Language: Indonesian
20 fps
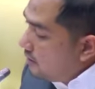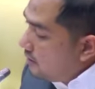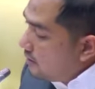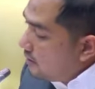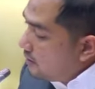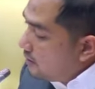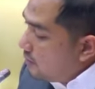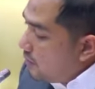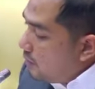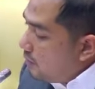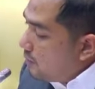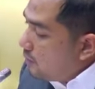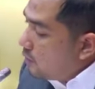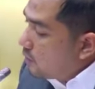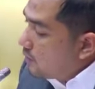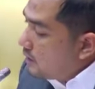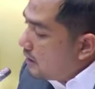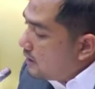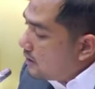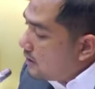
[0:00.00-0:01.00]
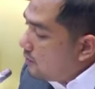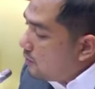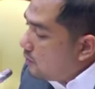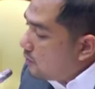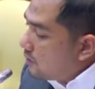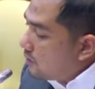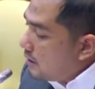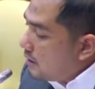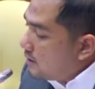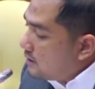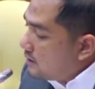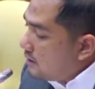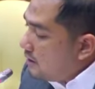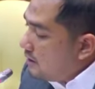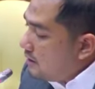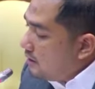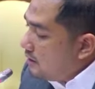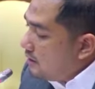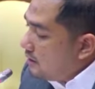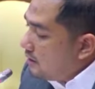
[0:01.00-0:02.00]
bahwa
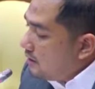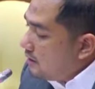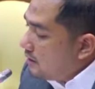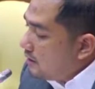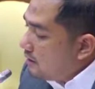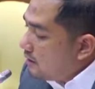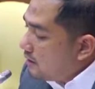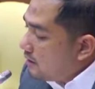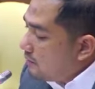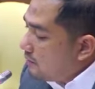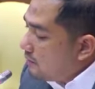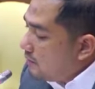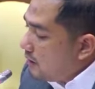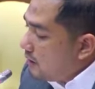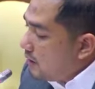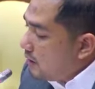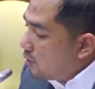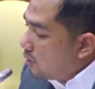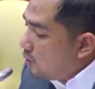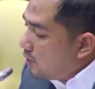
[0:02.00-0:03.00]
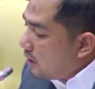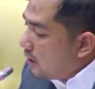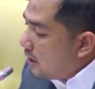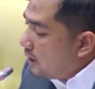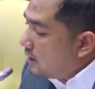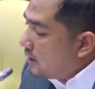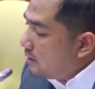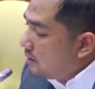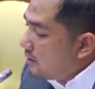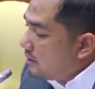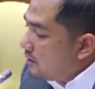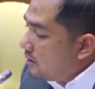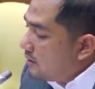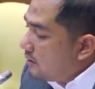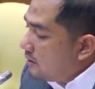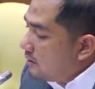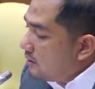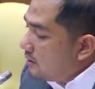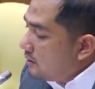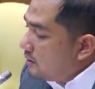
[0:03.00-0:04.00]
potensi-potensi pengerukan
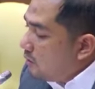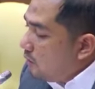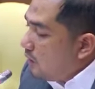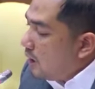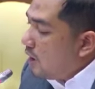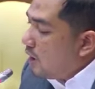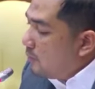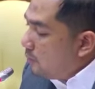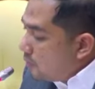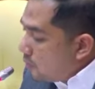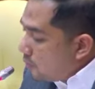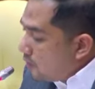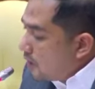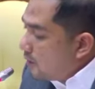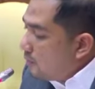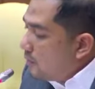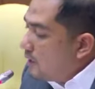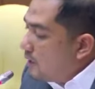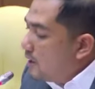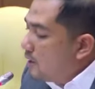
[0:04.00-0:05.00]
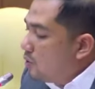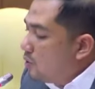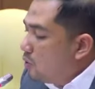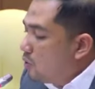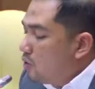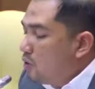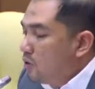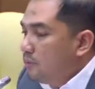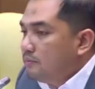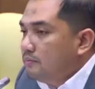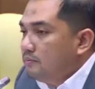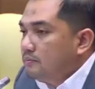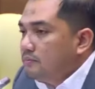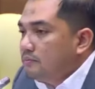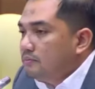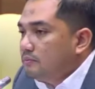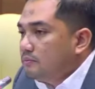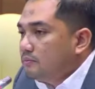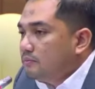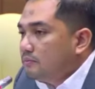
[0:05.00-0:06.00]
walaupun oleh badan hukum
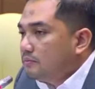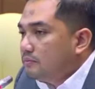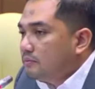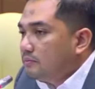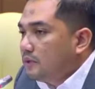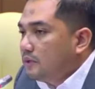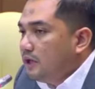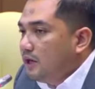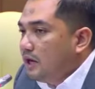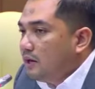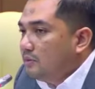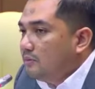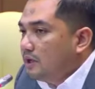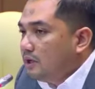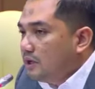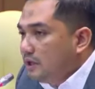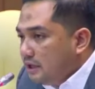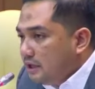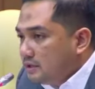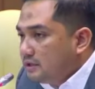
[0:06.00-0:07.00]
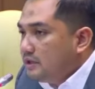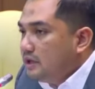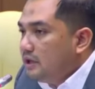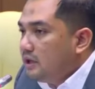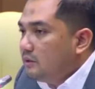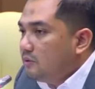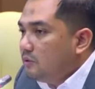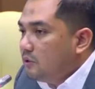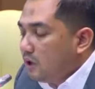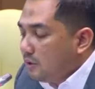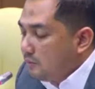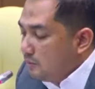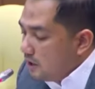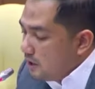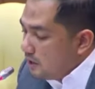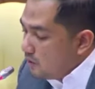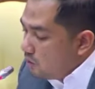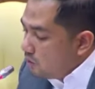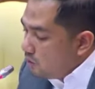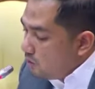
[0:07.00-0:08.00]
di dalam negeri sendiri, bukan
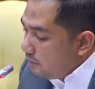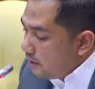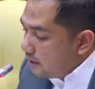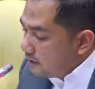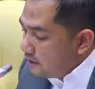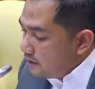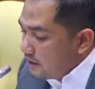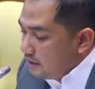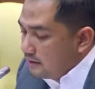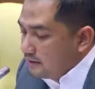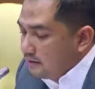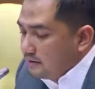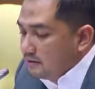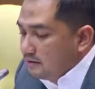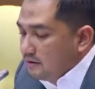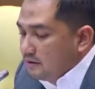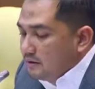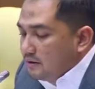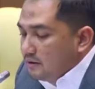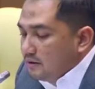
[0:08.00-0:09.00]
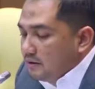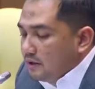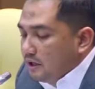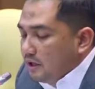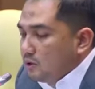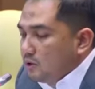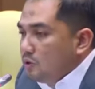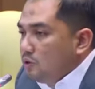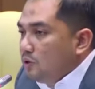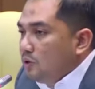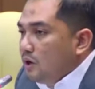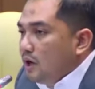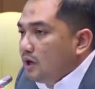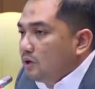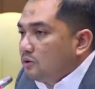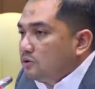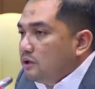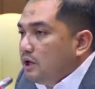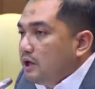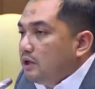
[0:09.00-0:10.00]
badan hukum asing, itu juga
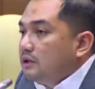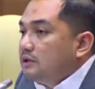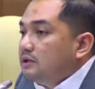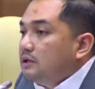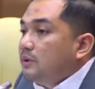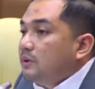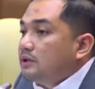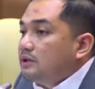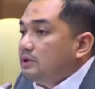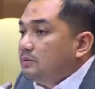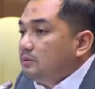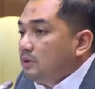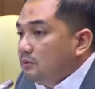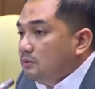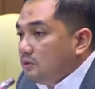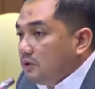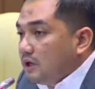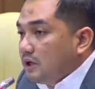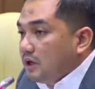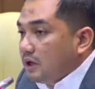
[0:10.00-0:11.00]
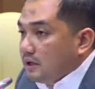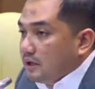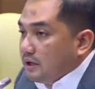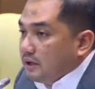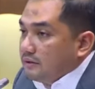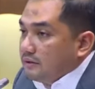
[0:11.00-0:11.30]
harus diantisipasi Pak Budi Karya.